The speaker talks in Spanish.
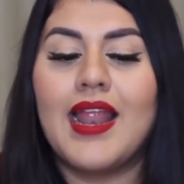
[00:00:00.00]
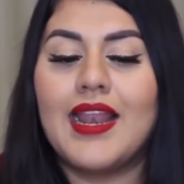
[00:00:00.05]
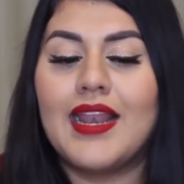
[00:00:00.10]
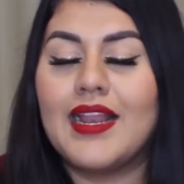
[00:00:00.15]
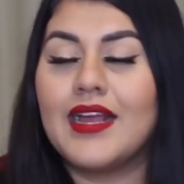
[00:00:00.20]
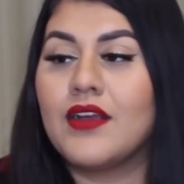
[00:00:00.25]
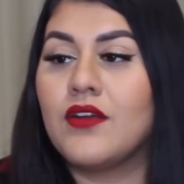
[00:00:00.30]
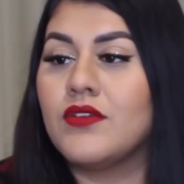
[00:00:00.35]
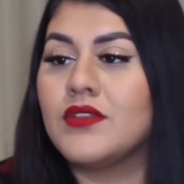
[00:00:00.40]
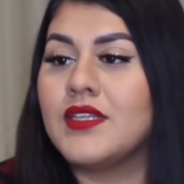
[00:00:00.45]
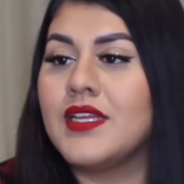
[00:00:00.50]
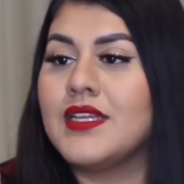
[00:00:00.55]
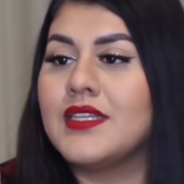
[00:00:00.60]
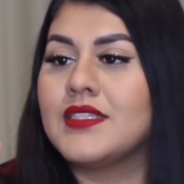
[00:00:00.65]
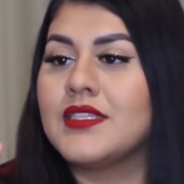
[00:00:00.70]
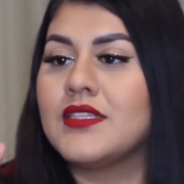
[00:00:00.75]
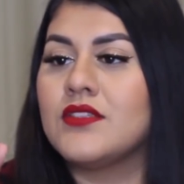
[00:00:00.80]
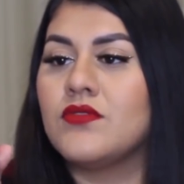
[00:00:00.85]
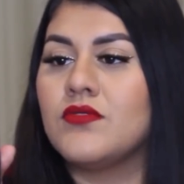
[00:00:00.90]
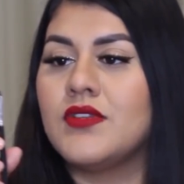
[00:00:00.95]
La cosa
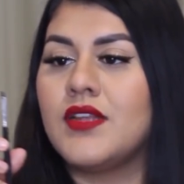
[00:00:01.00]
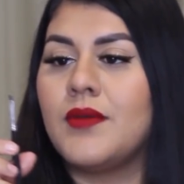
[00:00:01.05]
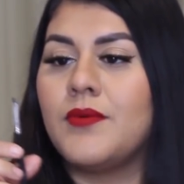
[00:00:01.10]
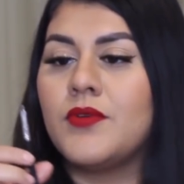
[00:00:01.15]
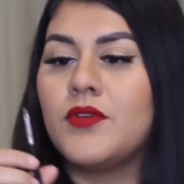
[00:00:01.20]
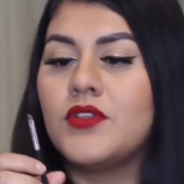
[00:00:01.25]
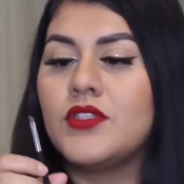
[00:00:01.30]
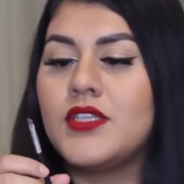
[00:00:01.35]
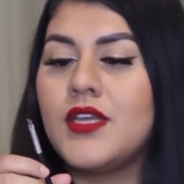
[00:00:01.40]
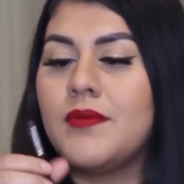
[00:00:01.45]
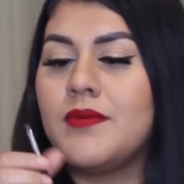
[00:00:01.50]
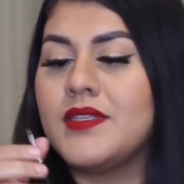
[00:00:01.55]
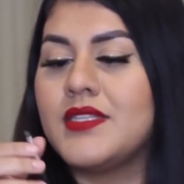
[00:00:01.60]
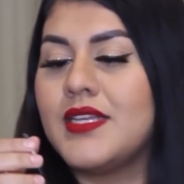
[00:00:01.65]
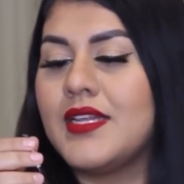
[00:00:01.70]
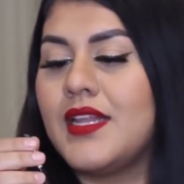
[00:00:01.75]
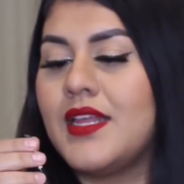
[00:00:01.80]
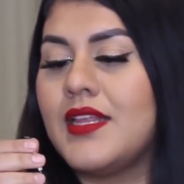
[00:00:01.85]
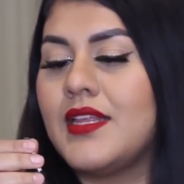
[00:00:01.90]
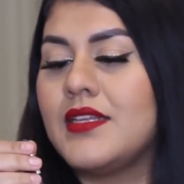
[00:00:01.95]
es que es una brocha
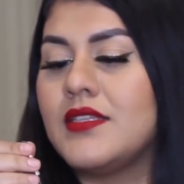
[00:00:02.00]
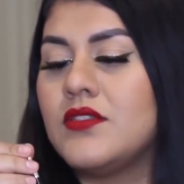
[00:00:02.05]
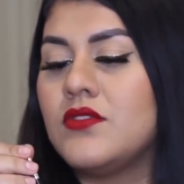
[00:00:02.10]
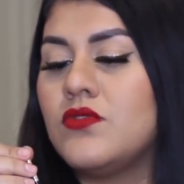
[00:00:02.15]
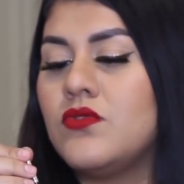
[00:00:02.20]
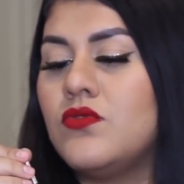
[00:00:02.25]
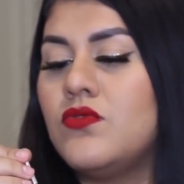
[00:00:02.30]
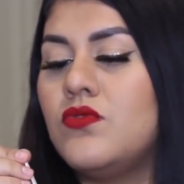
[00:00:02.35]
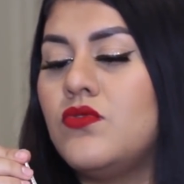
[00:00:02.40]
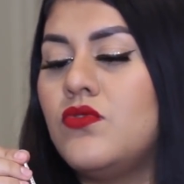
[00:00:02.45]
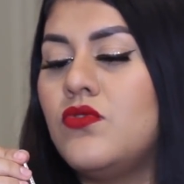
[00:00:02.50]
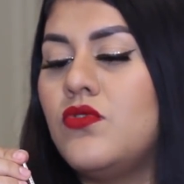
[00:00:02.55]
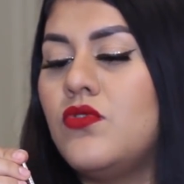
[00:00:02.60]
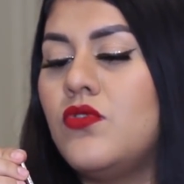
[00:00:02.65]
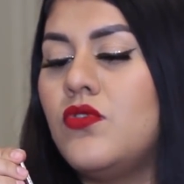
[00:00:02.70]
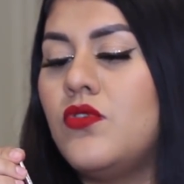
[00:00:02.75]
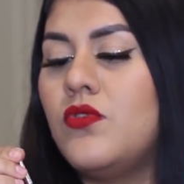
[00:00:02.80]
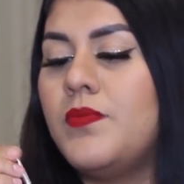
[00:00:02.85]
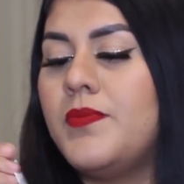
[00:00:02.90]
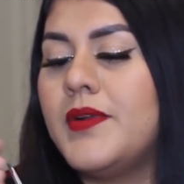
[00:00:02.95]
biselada
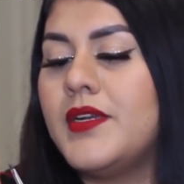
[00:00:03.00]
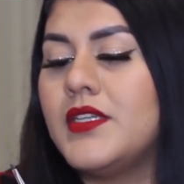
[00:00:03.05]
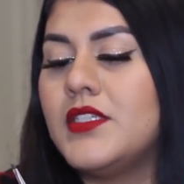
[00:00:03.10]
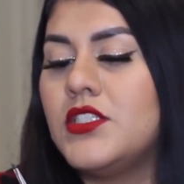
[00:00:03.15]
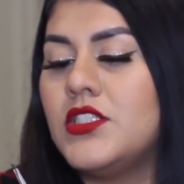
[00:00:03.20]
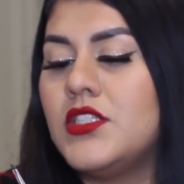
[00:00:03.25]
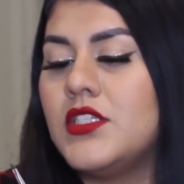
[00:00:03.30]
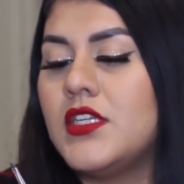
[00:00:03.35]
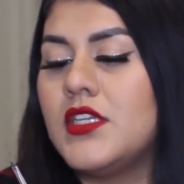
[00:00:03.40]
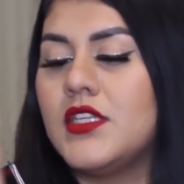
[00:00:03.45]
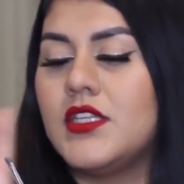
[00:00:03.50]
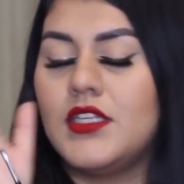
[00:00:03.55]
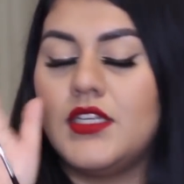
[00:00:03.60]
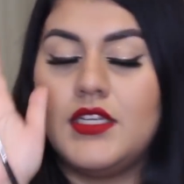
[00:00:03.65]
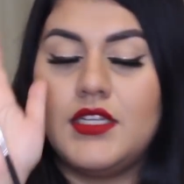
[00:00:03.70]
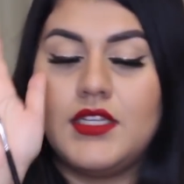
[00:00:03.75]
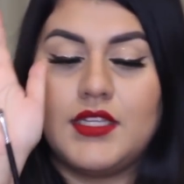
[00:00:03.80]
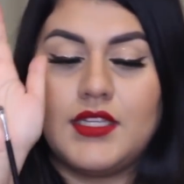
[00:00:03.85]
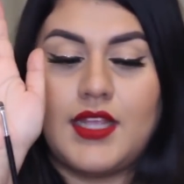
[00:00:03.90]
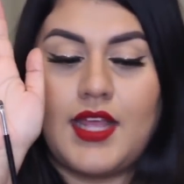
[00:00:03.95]
súper
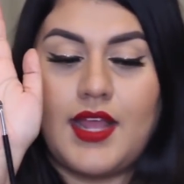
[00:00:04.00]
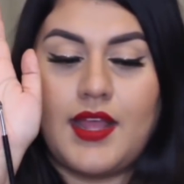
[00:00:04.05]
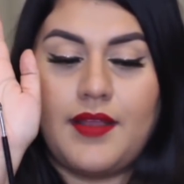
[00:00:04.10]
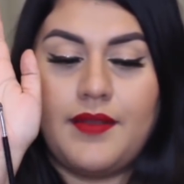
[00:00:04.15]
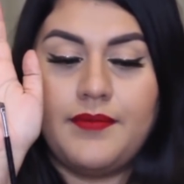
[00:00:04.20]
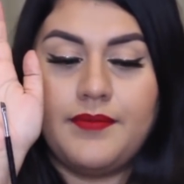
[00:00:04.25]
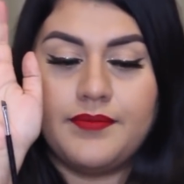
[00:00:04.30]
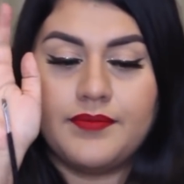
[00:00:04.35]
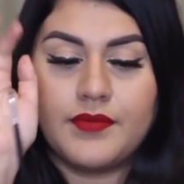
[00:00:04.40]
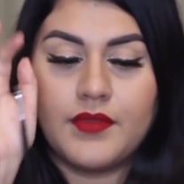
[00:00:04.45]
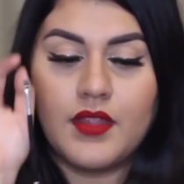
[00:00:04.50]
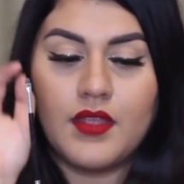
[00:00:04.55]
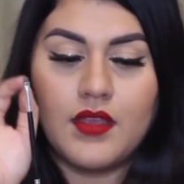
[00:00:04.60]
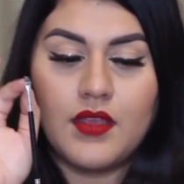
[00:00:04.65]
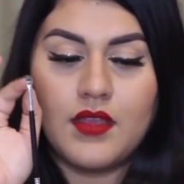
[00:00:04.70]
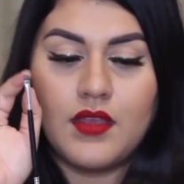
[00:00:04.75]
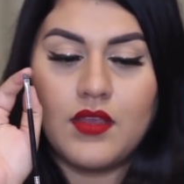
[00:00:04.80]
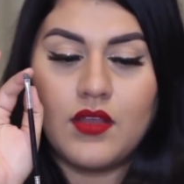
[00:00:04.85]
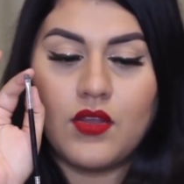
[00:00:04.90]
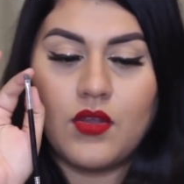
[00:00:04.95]
chiquitita,
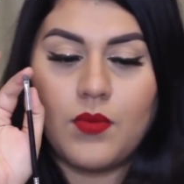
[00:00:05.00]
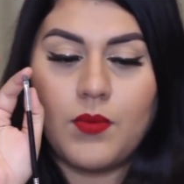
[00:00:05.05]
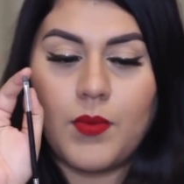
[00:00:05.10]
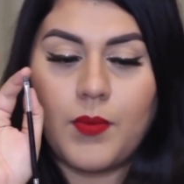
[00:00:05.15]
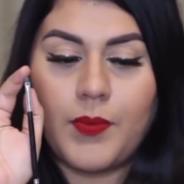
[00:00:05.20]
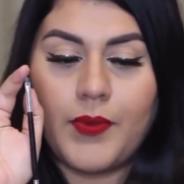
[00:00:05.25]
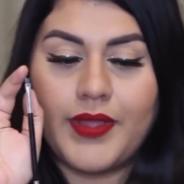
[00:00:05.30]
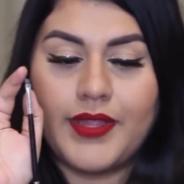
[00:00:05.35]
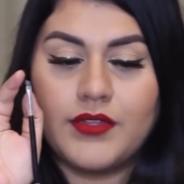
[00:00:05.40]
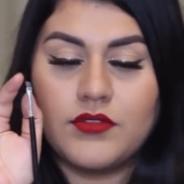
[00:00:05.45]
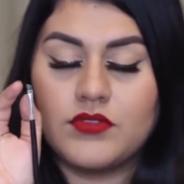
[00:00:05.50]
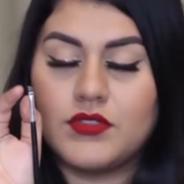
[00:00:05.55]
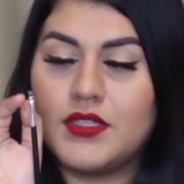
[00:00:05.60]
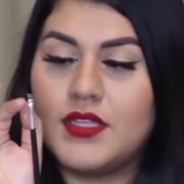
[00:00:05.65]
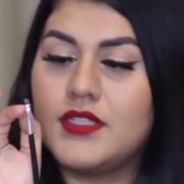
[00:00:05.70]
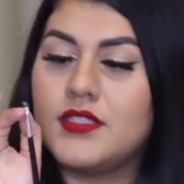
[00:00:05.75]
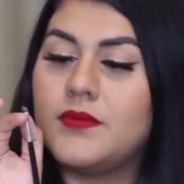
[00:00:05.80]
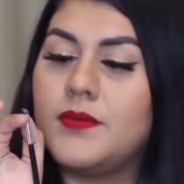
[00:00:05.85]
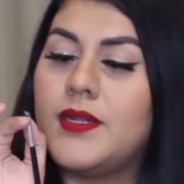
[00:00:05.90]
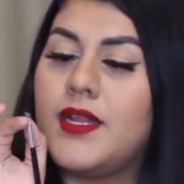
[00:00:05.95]
como pueden
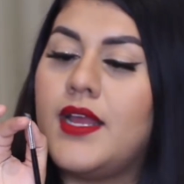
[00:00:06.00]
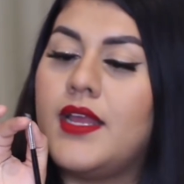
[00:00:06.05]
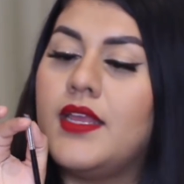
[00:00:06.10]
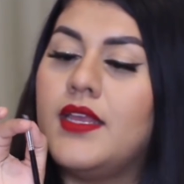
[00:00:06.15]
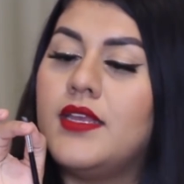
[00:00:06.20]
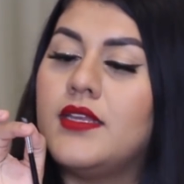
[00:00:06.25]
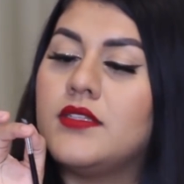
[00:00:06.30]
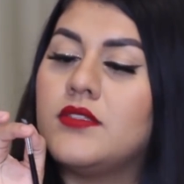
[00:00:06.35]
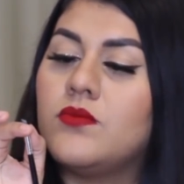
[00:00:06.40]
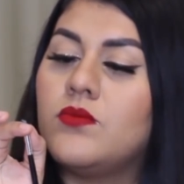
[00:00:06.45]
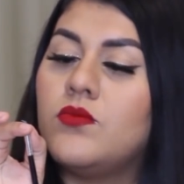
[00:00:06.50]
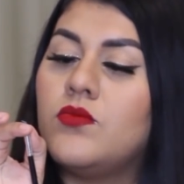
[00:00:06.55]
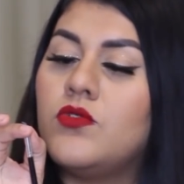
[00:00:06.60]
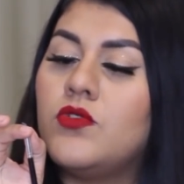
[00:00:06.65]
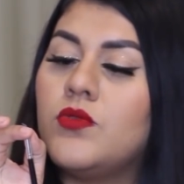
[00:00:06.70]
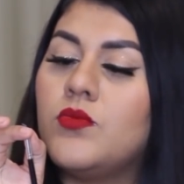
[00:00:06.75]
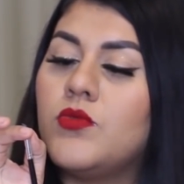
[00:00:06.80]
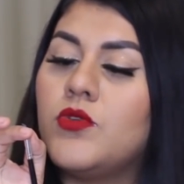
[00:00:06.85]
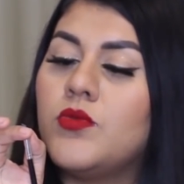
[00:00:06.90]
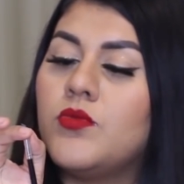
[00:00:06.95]
ustedes ver ahí, es
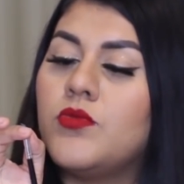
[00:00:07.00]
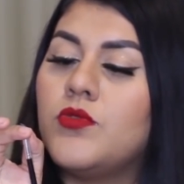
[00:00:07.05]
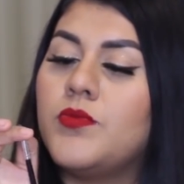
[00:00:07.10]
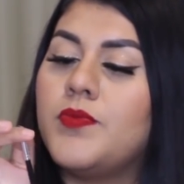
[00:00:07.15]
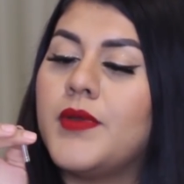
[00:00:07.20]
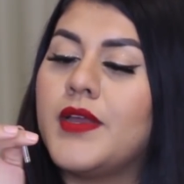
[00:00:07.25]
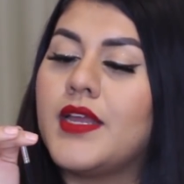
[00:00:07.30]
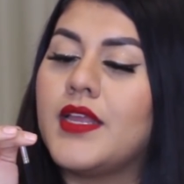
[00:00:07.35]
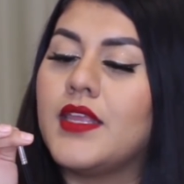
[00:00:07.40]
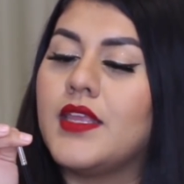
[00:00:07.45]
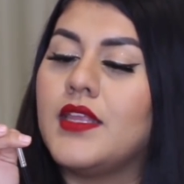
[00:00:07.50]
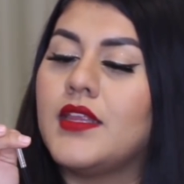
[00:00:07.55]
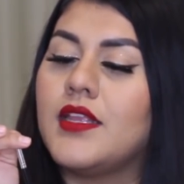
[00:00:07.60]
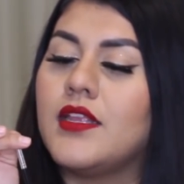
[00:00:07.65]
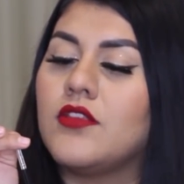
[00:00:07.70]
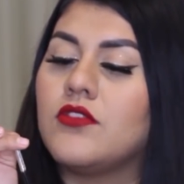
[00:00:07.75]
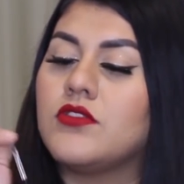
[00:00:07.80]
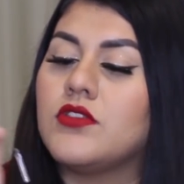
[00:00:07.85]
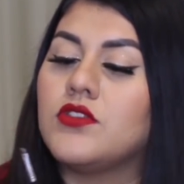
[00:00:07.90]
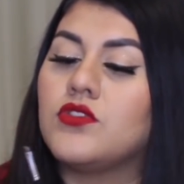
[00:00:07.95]
muy, muy, muy
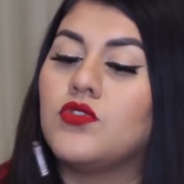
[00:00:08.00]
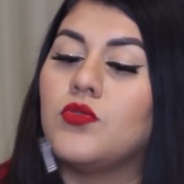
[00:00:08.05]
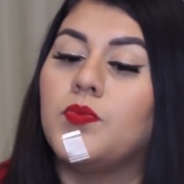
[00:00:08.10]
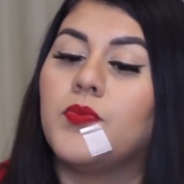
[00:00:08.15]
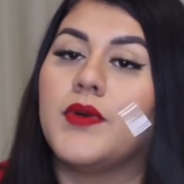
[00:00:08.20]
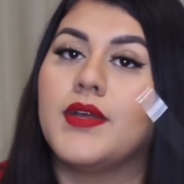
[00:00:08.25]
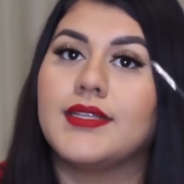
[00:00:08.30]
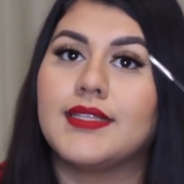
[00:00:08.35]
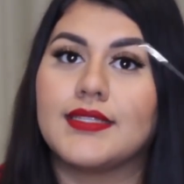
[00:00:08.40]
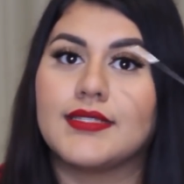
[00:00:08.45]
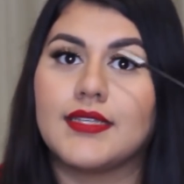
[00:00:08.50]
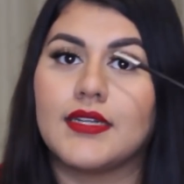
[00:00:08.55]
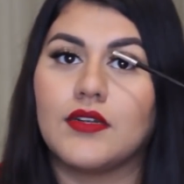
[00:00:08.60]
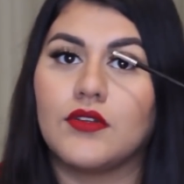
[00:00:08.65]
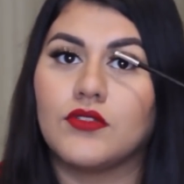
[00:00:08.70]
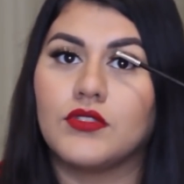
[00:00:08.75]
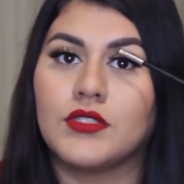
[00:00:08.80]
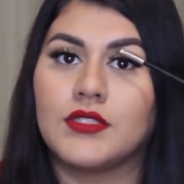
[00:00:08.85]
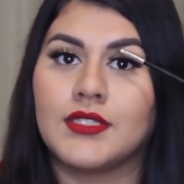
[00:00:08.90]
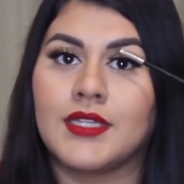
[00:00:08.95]
pequeñita, entonces tú puedes hacer
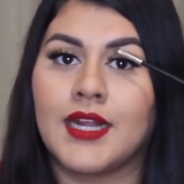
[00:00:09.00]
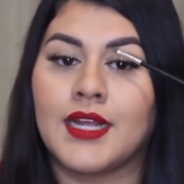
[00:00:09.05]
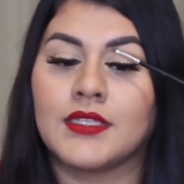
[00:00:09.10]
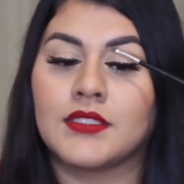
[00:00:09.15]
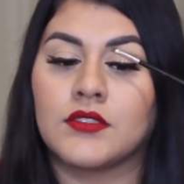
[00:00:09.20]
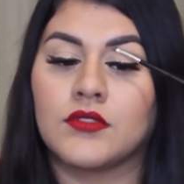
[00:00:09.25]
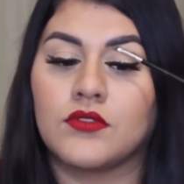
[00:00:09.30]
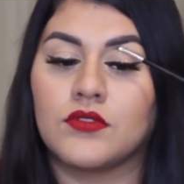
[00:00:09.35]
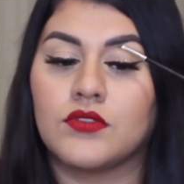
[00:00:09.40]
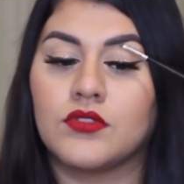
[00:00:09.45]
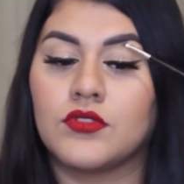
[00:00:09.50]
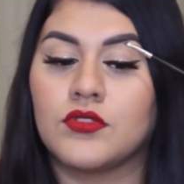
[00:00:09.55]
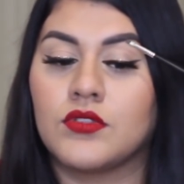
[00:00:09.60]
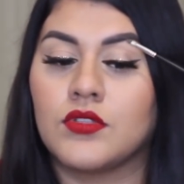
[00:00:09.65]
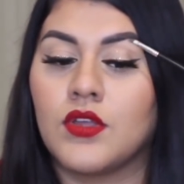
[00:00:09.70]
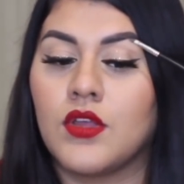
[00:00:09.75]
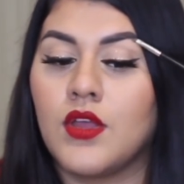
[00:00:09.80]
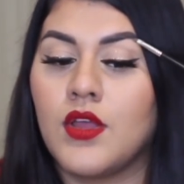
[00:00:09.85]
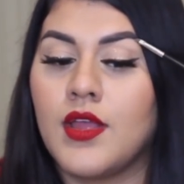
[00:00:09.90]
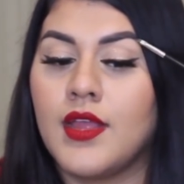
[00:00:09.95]
los trazos